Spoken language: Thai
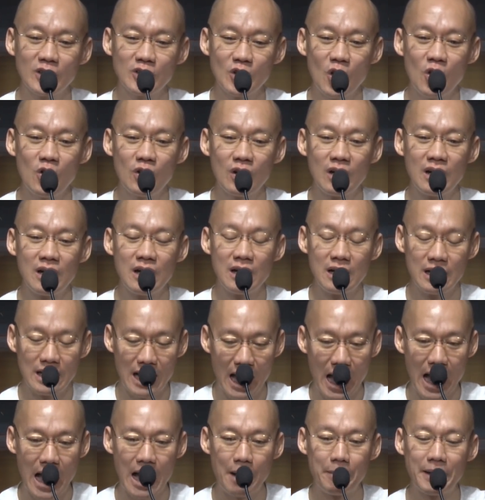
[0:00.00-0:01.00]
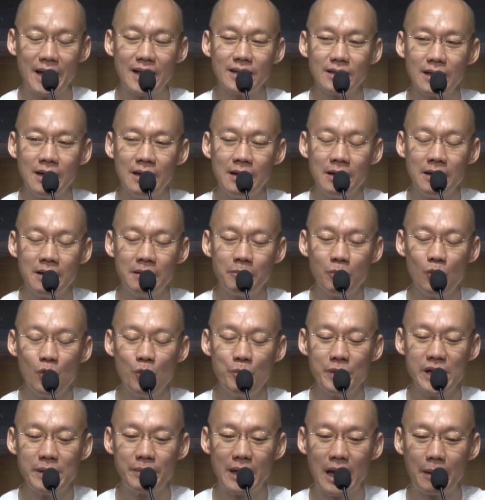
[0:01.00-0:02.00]
ก็ต้องลาพระ
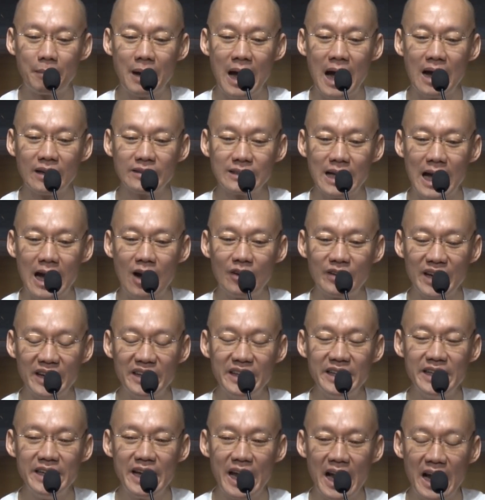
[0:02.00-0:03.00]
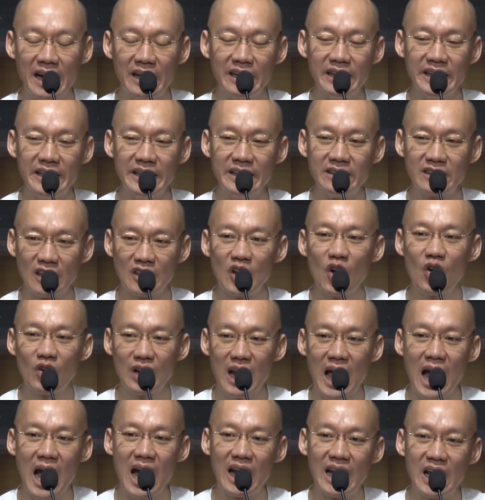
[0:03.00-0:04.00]
ผู้มีพระภาคเจ้าในที่แห่งนี้จะต้อ
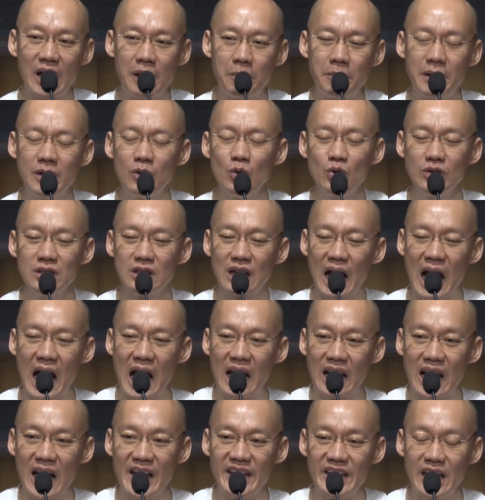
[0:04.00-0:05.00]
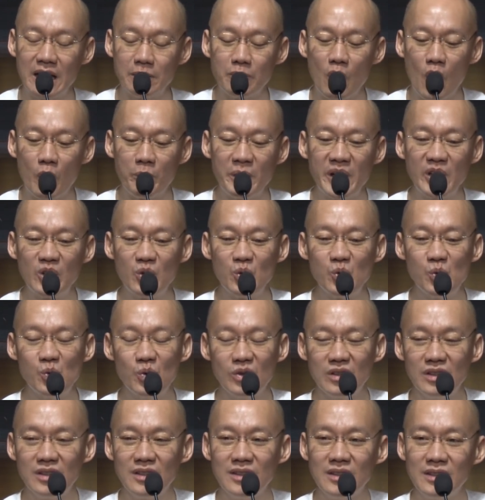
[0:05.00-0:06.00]
งลาแล้วมันรู้สึกอะไรอย่างบอกไม่ถู
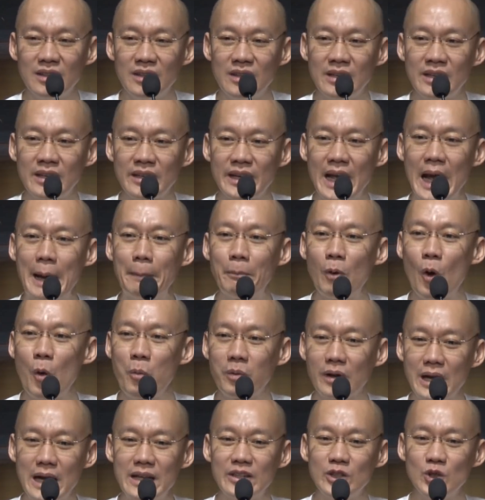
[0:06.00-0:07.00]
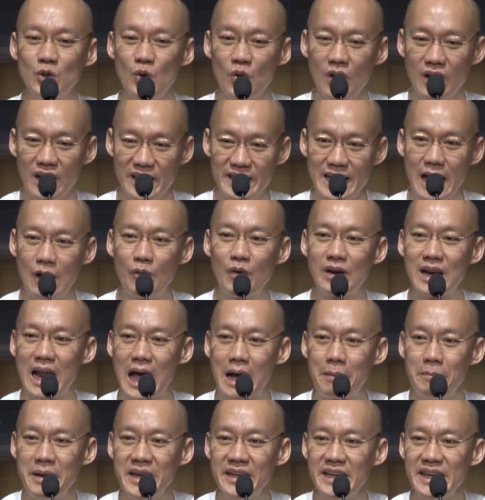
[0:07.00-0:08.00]
ก แค่พบกันชั่วระยะเว
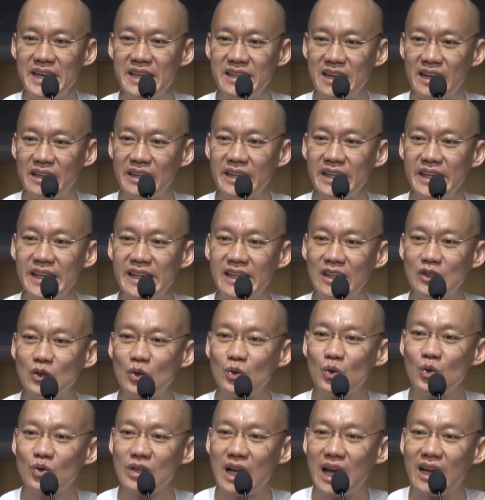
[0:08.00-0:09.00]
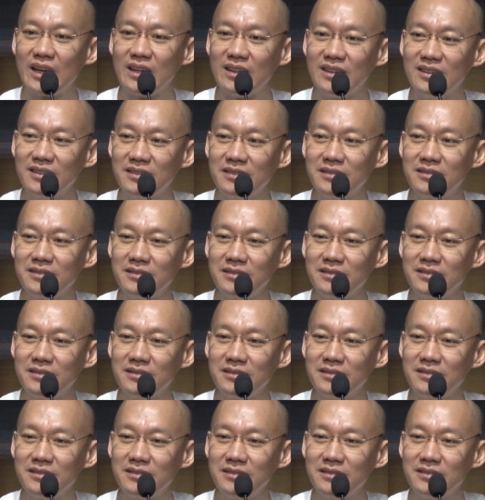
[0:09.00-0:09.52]
ลาไม่กี่นาทีนะทุก ๆทท่าน